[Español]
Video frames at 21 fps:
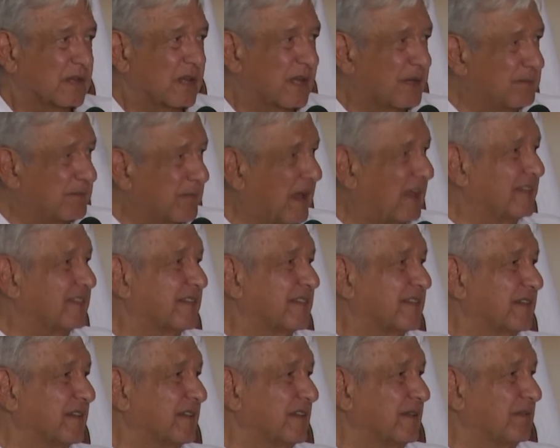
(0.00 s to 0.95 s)
Hay
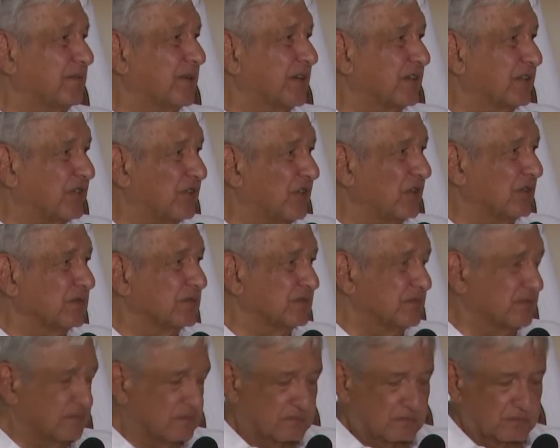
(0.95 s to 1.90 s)
más
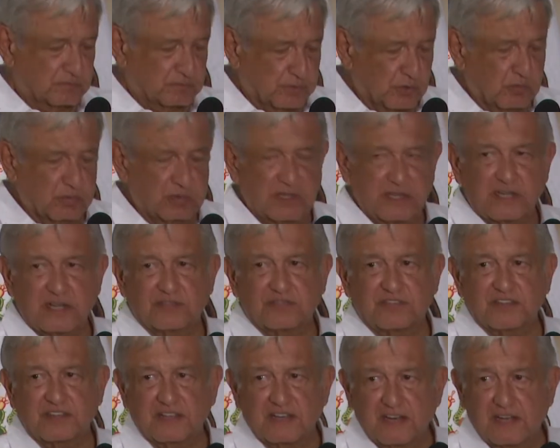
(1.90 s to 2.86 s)
inversión pública
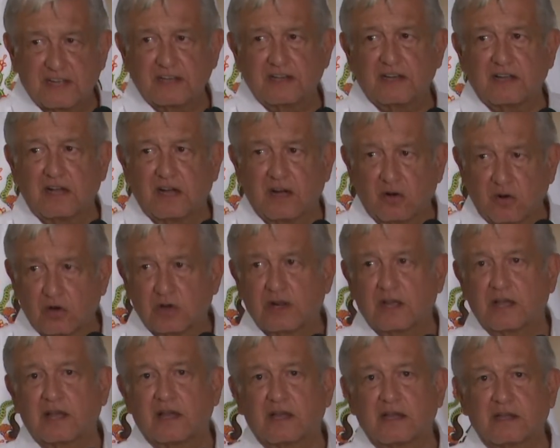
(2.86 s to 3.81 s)
federal
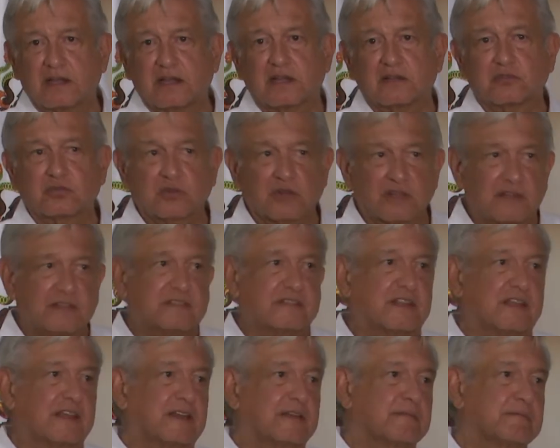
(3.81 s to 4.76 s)
ahora en el
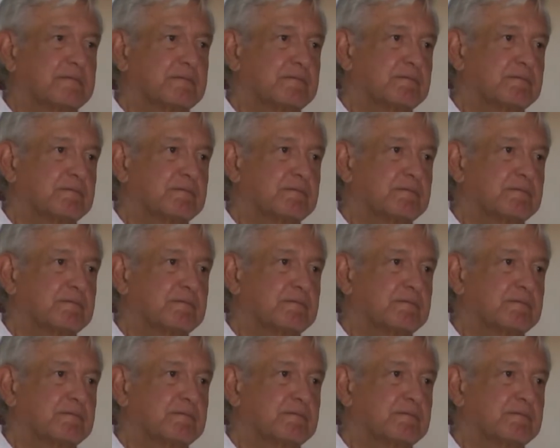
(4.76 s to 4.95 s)
sureste